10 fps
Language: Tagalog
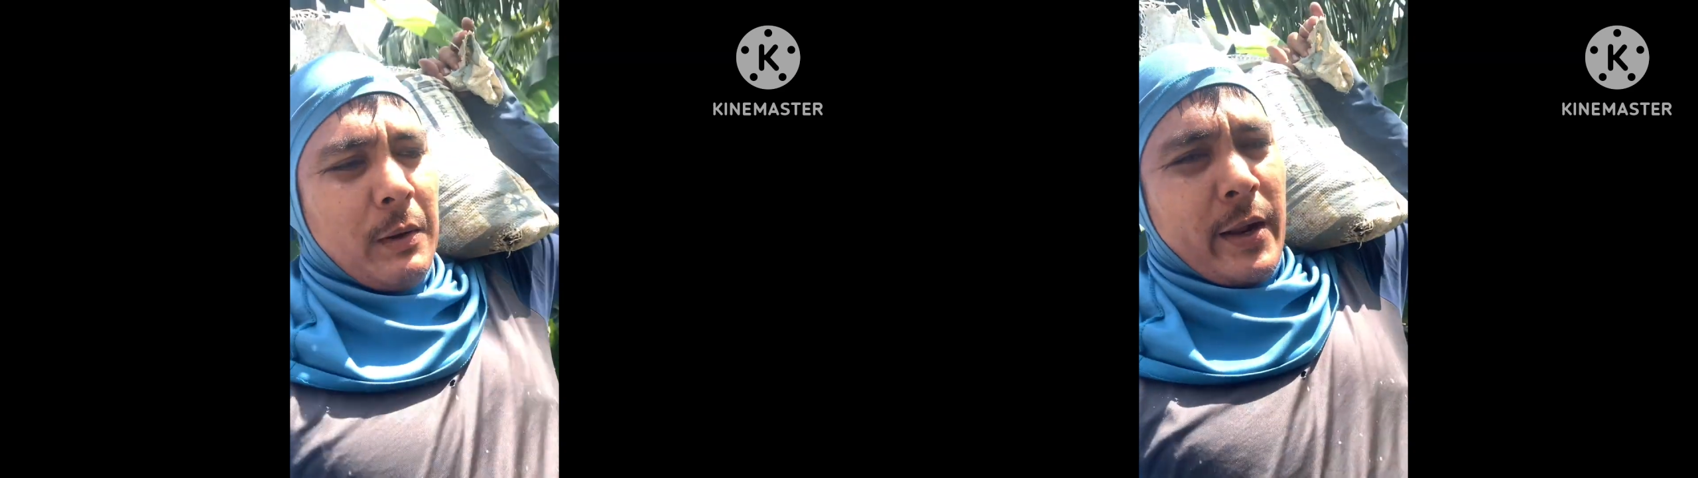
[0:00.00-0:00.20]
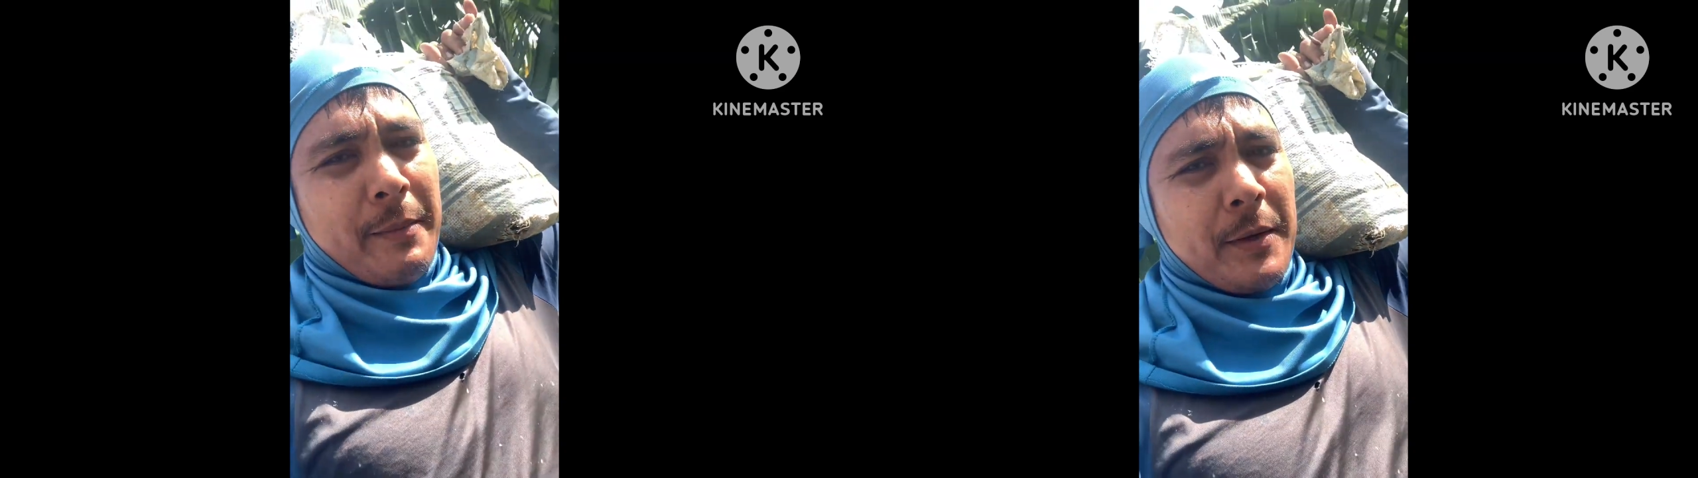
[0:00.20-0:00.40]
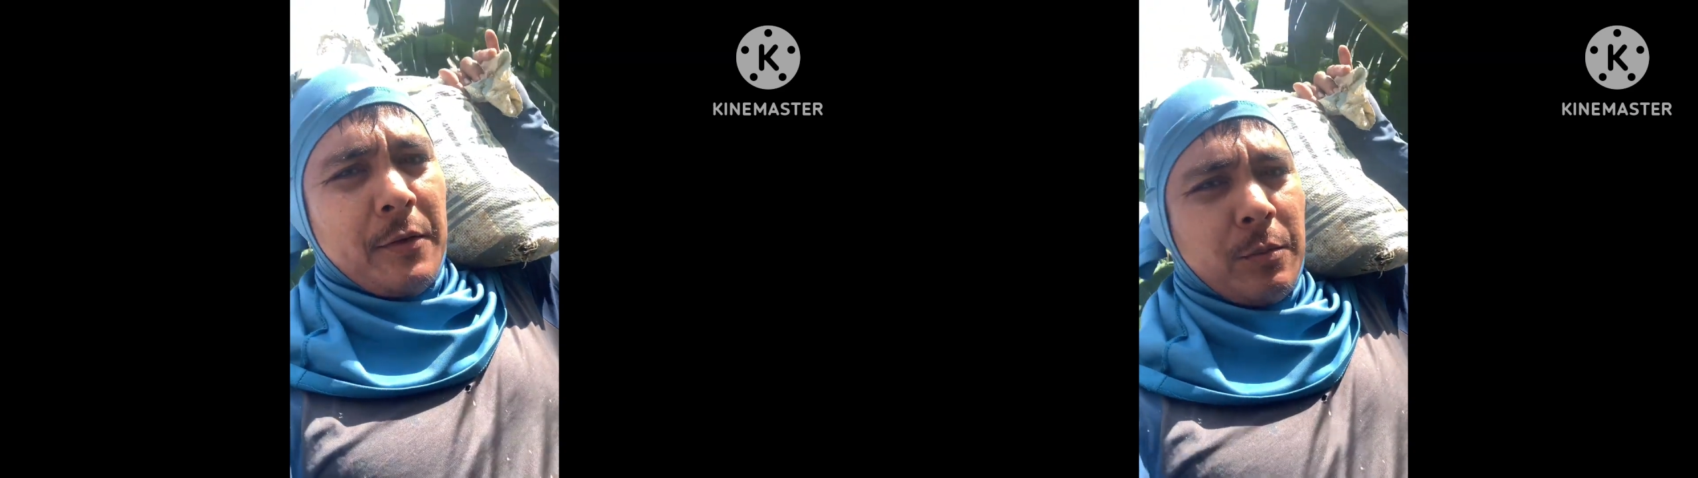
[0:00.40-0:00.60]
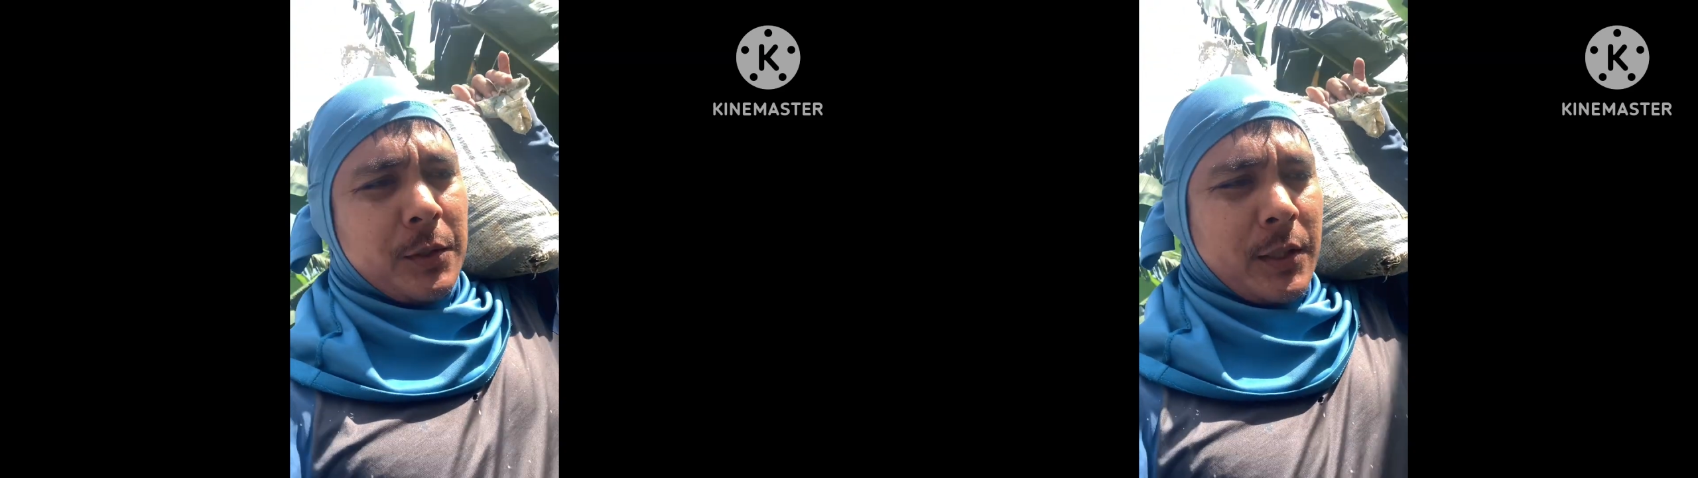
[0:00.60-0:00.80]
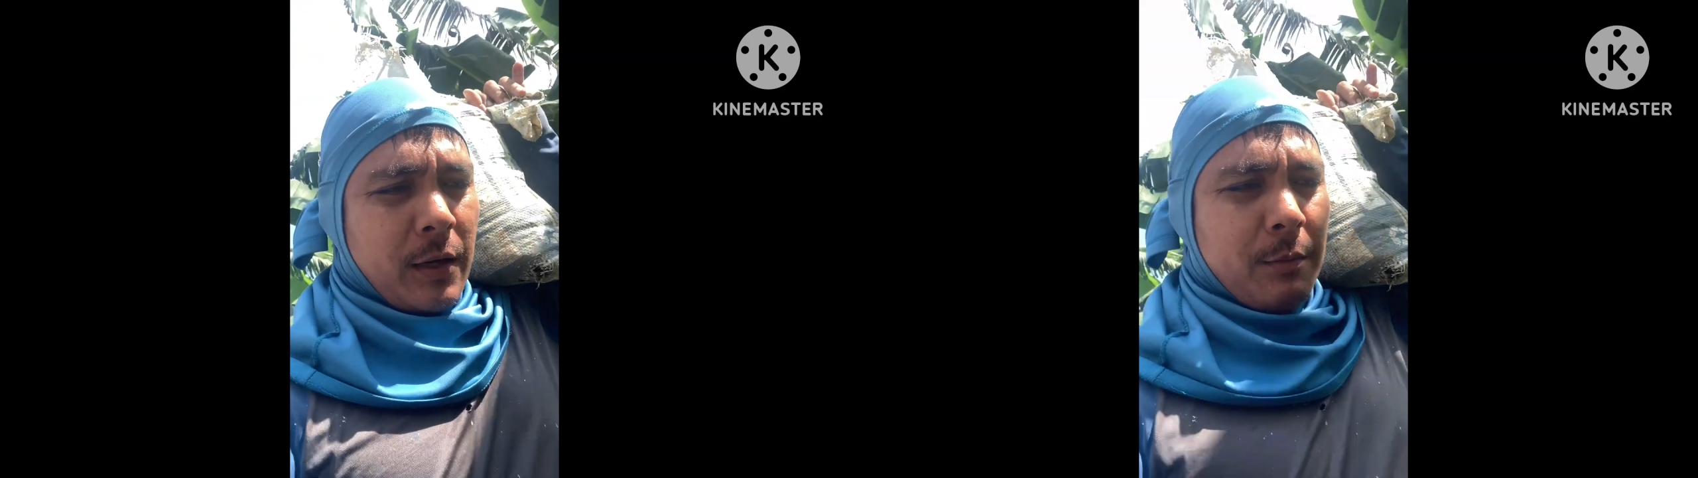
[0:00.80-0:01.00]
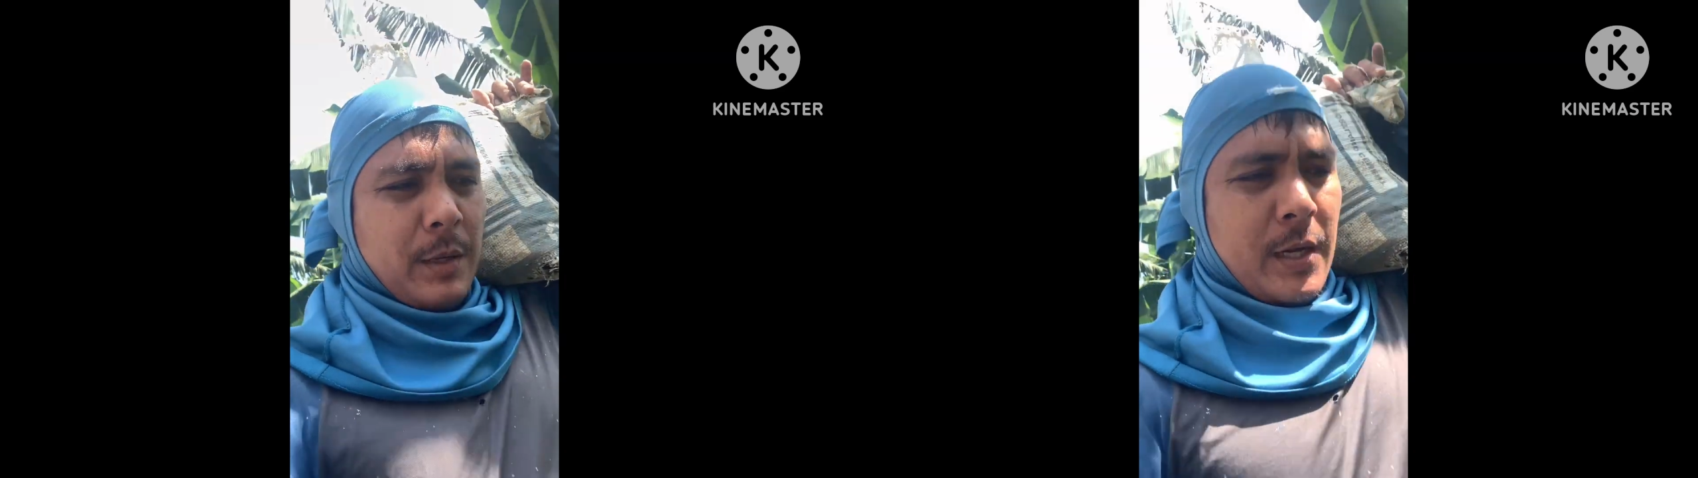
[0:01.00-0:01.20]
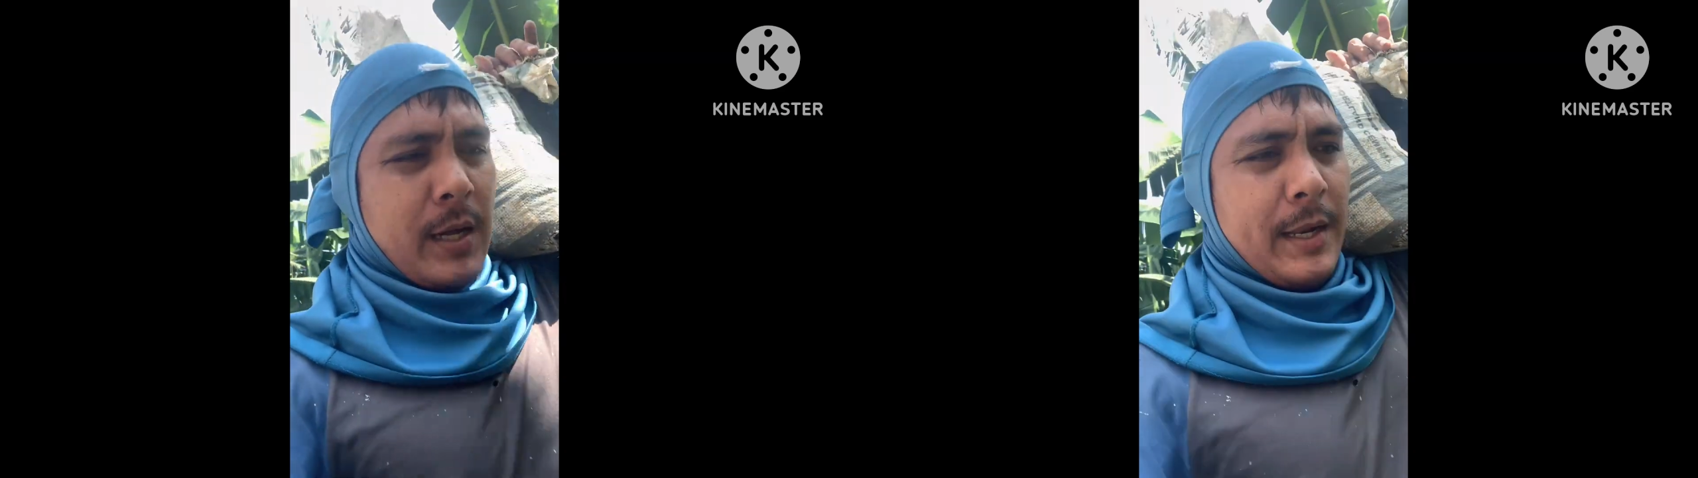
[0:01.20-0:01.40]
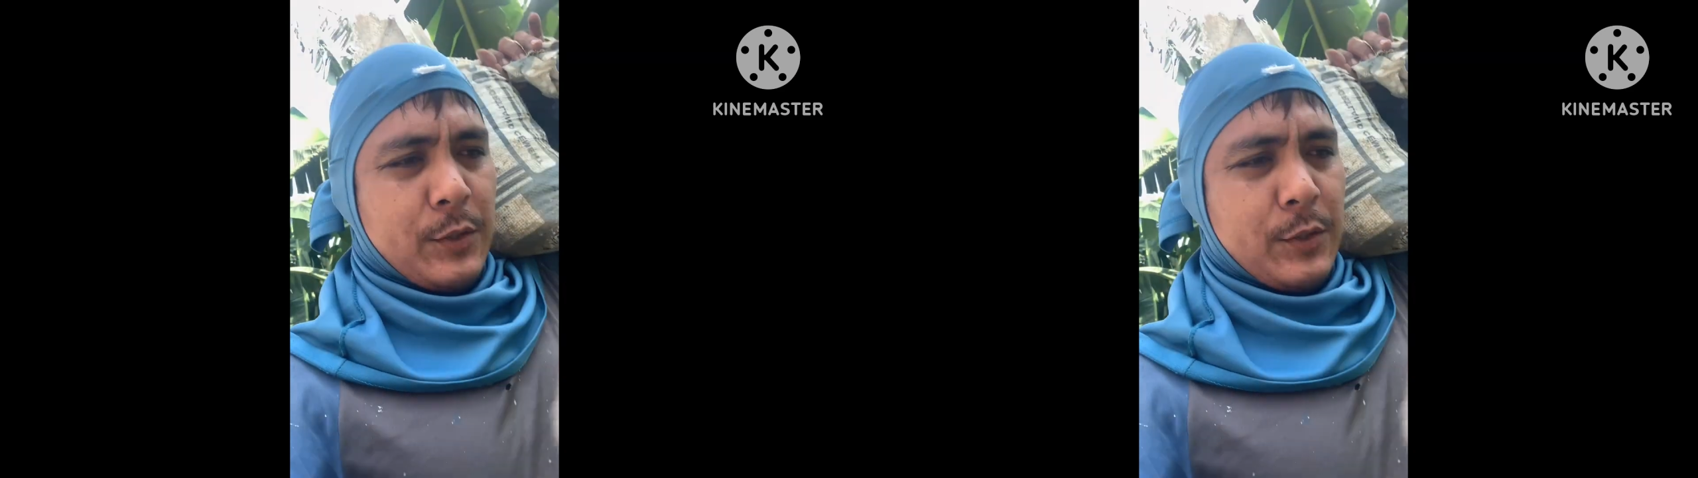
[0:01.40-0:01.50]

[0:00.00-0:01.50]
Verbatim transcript: balay mananom kita ka mga